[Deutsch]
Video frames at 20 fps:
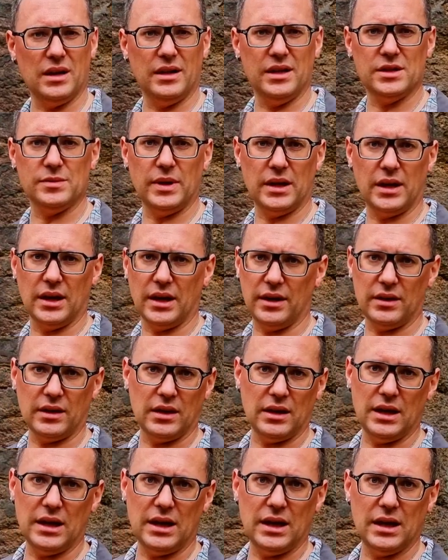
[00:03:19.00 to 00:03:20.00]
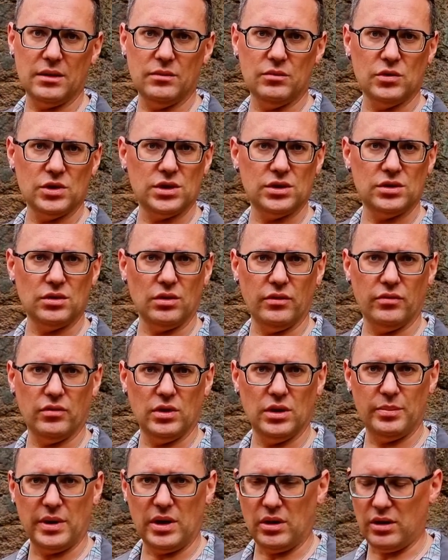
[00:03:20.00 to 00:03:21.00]
machen, ist mein Gerät geladen, muss ich noch irgendwo
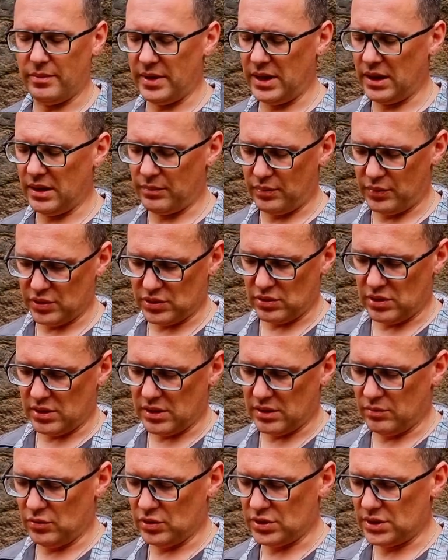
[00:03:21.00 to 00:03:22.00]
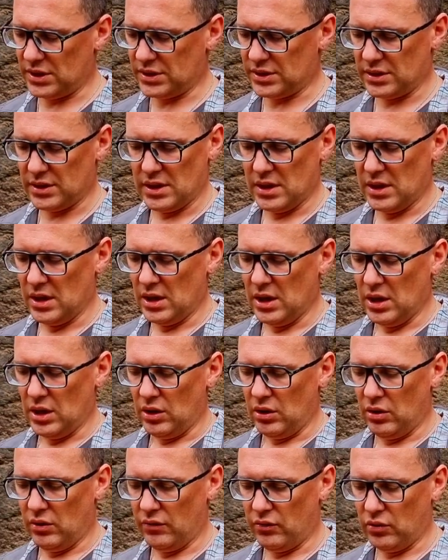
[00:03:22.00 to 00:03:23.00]
eine Powerbank besorgen, muss ich
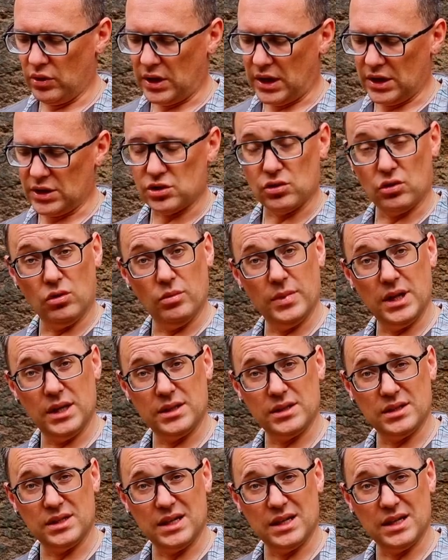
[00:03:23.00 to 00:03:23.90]
irgendwo noch ans Stromnetz.